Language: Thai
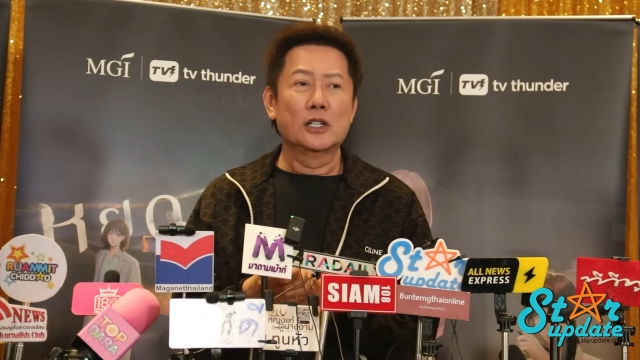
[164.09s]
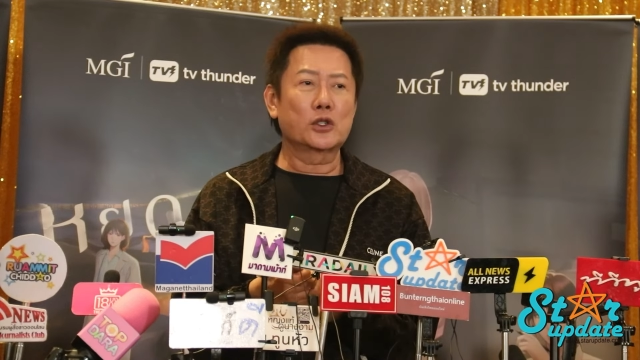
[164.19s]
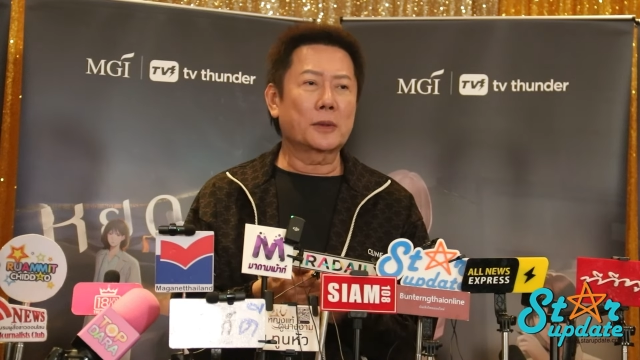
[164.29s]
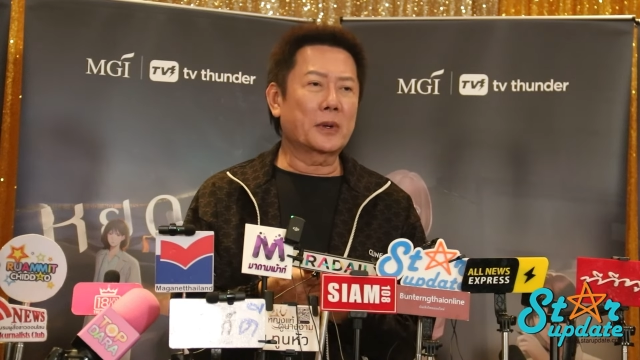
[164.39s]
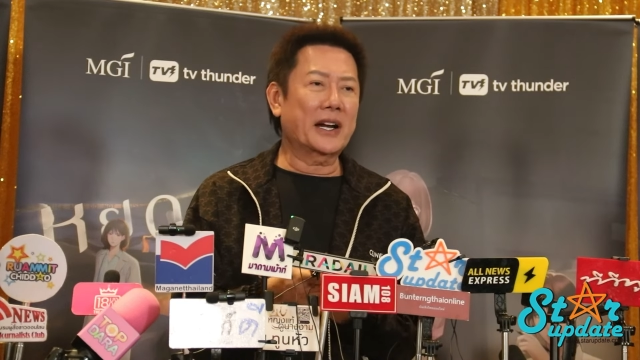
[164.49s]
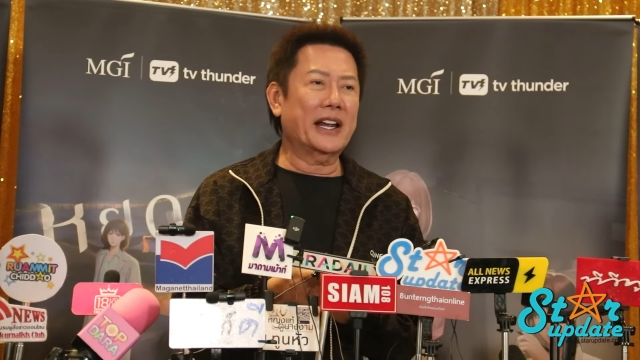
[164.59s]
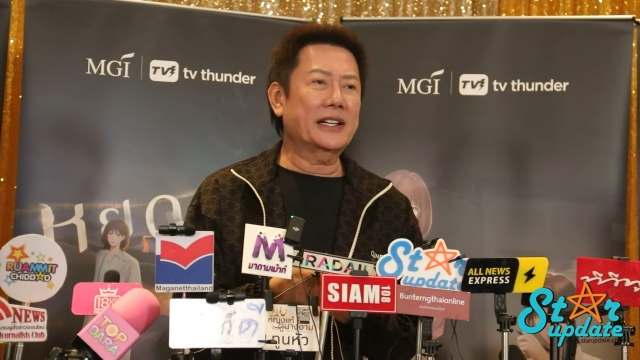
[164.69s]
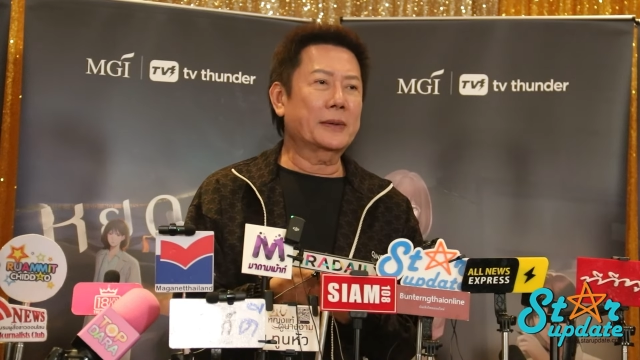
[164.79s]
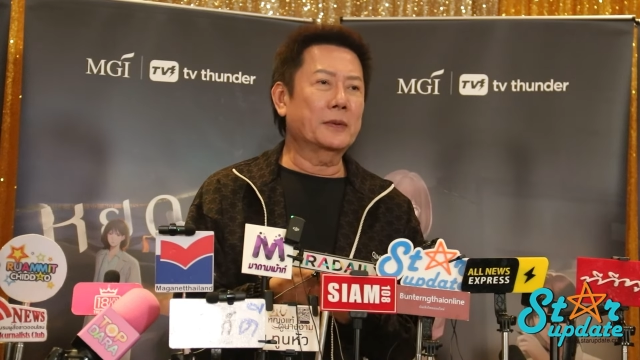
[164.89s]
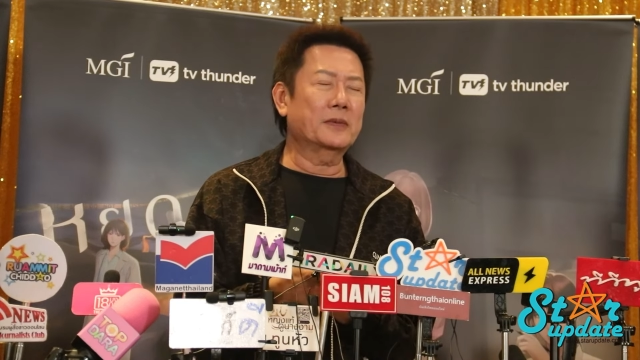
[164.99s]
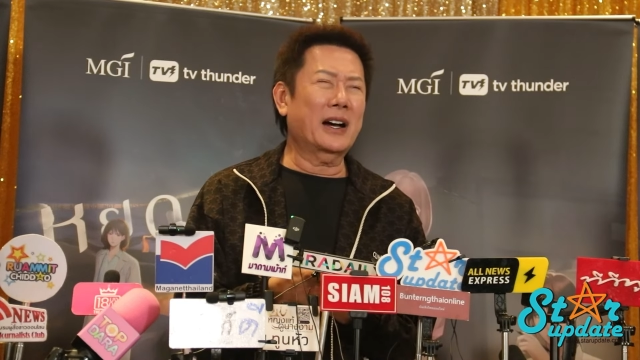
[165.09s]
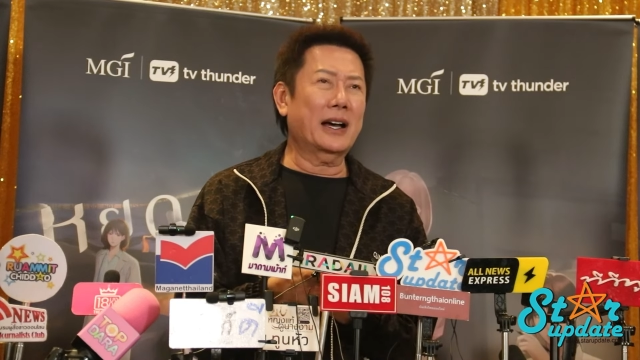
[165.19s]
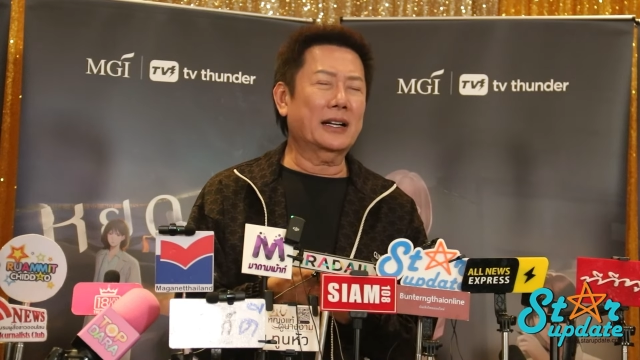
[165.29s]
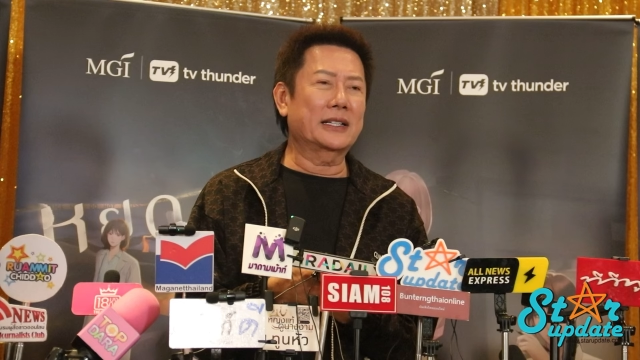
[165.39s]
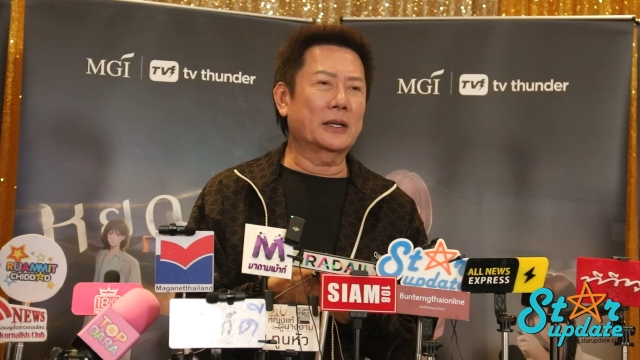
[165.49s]
ส่วนเบรนเนี่ย ผมว่า
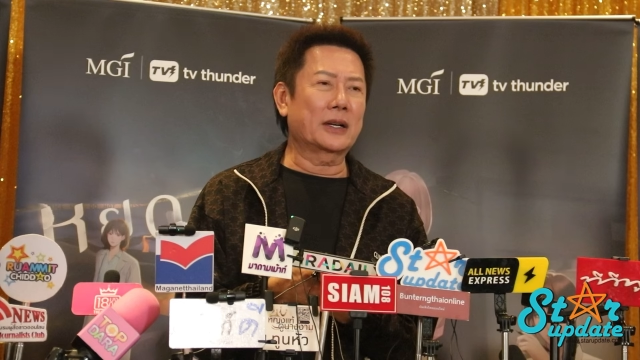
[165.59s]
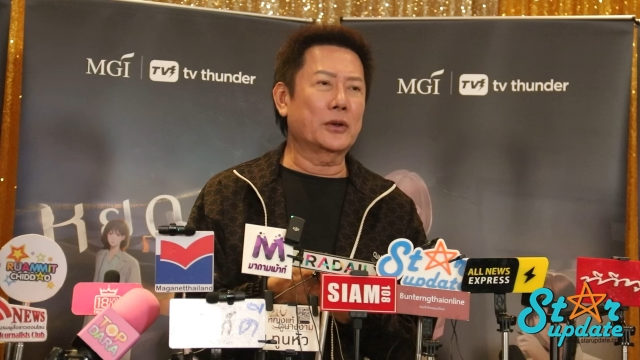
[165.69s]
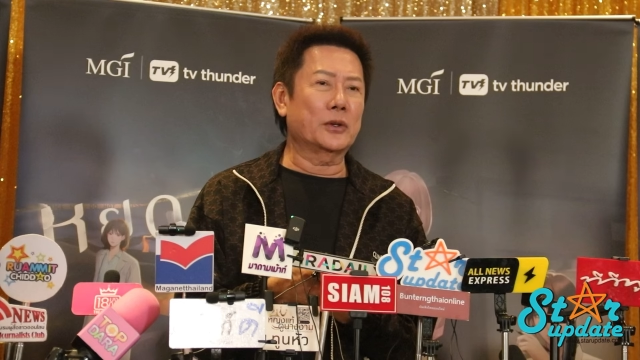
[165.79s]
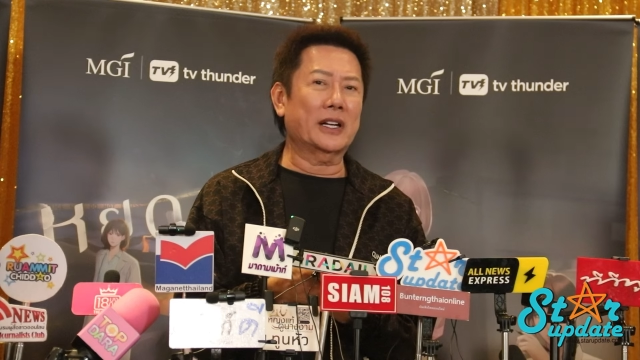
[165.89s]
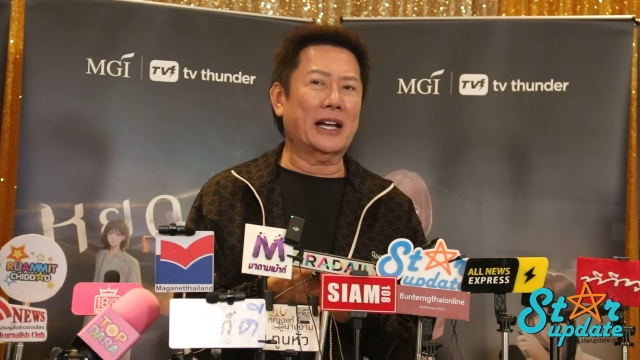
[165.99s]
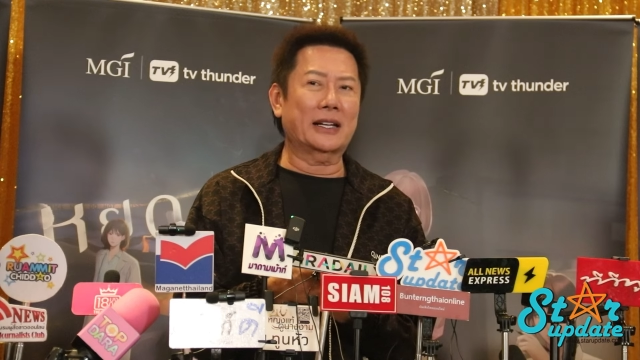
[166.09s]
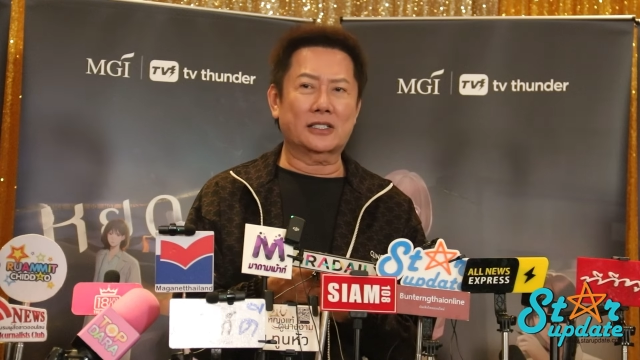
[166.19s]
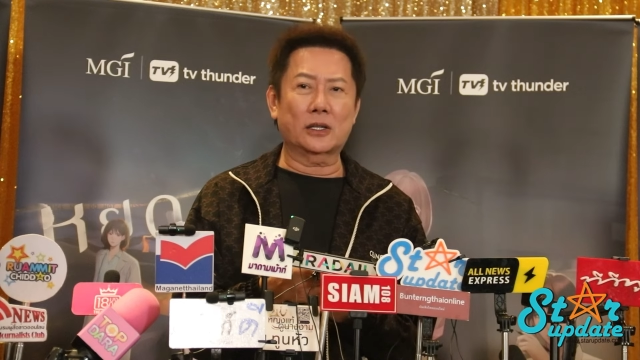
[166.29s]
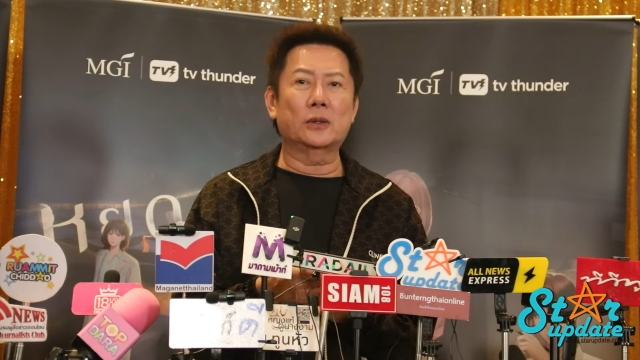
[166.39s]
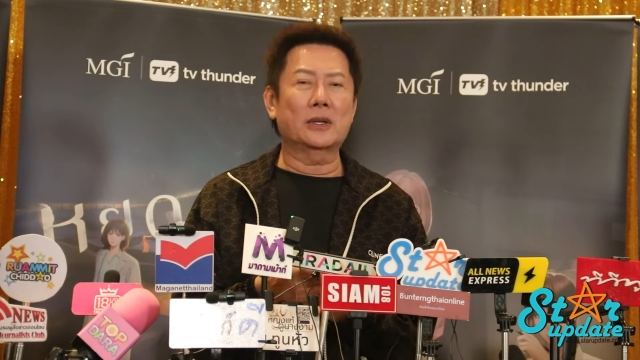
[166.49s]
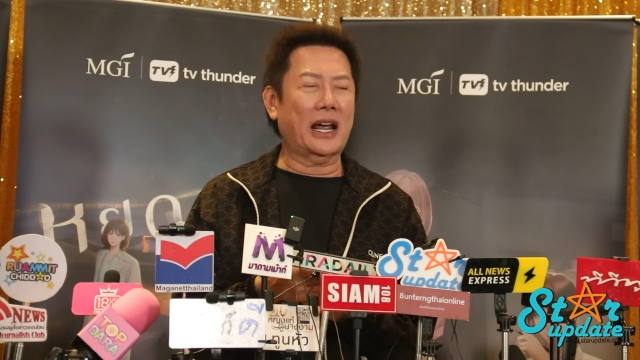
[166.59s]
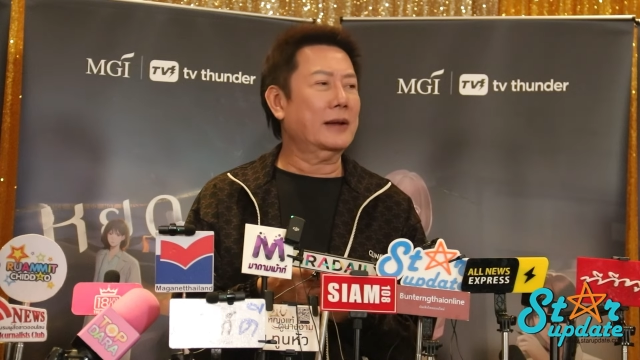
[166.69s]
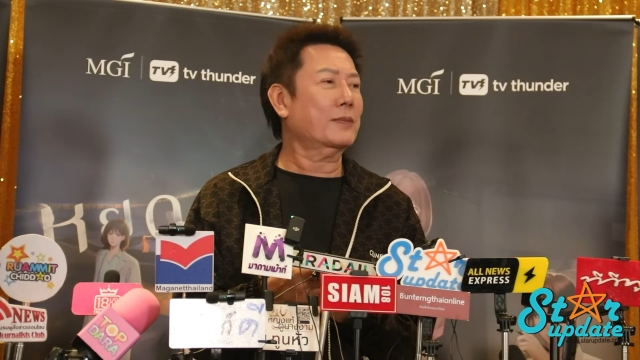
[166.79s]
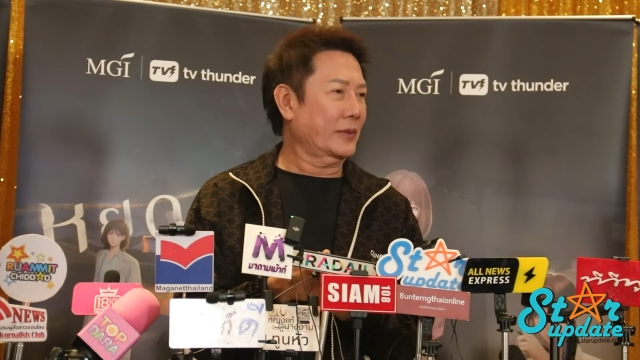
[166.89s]
เดี๋ยวเราอยู่ด้วยกันเราจะรู้แล้ว